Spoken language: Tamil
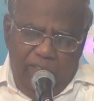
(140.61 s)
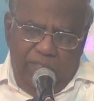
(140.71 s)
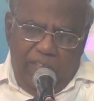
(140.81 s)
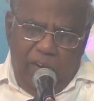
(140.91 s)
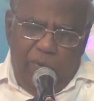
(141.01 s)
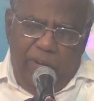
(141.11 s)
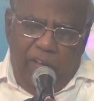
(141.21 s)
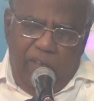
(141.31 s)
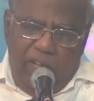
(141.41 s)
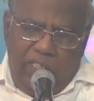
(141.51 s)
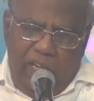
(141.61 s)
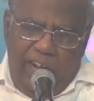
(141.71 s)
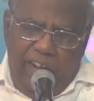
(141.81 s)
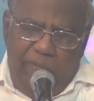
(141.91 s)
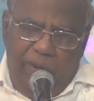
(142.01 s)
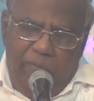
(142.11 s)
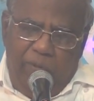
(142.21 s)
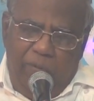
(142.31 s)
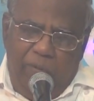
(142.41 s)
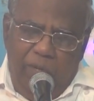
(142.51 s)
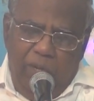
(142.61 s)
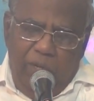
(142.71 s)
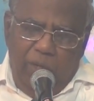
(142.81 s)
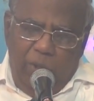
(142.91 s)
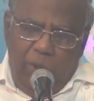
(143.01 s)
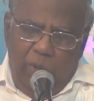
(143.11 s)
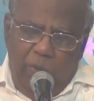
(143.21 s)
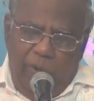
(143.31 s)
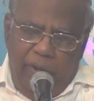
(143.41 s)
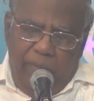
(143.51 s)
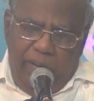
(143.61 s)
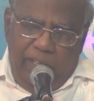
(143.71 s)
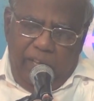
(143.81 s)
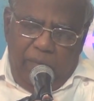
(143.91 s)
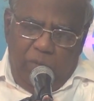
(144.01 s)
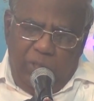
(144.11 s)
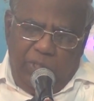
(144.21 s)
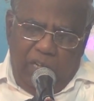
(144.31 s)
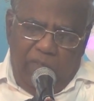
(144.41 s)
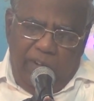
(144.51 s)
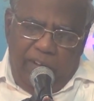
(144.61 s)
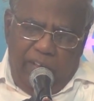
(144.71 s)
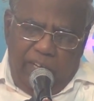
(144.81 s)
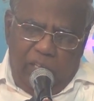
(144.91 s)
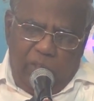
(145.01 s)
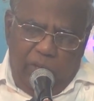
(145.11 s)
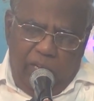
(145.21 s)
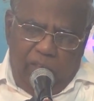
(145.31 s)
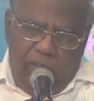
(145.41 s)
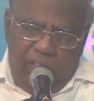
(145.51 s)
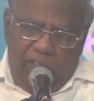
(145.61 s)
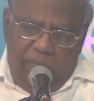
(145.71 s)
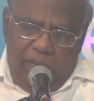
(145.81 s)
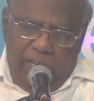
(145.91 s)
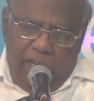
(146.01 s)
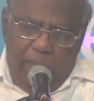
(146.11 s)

திறவுண்ட வாசல் அடைபடும் முன் நொறுங்குண்ட மனதாய் முன் செல்வார் யார் என்று சொன்ன அந்த வார்த்தையின்படி